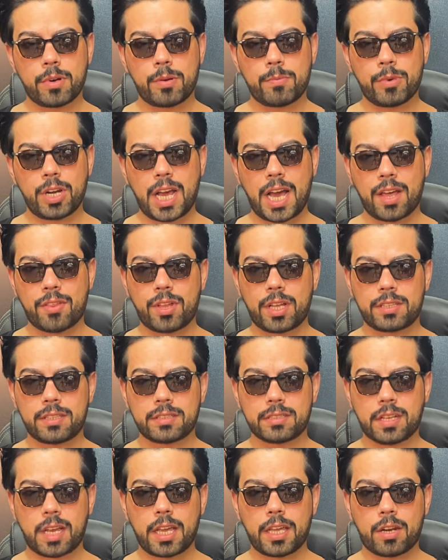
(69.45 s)
ملاحظات
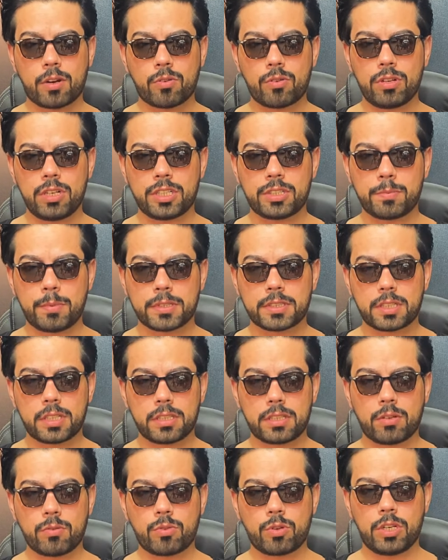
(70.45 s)
صغيره كلش
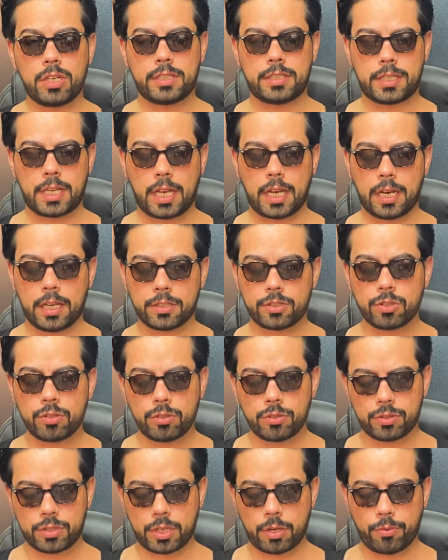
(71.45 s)
بسيطه وكلش سهله
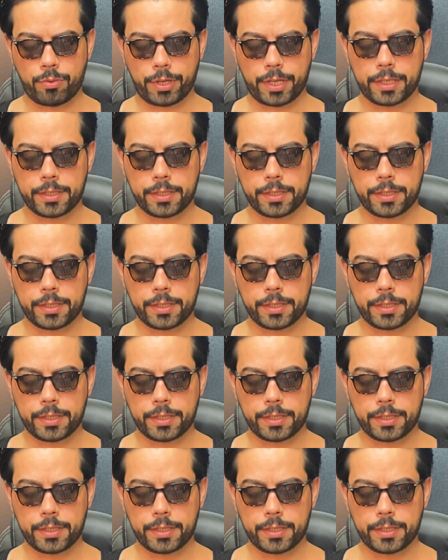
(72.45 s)
شنو نسوي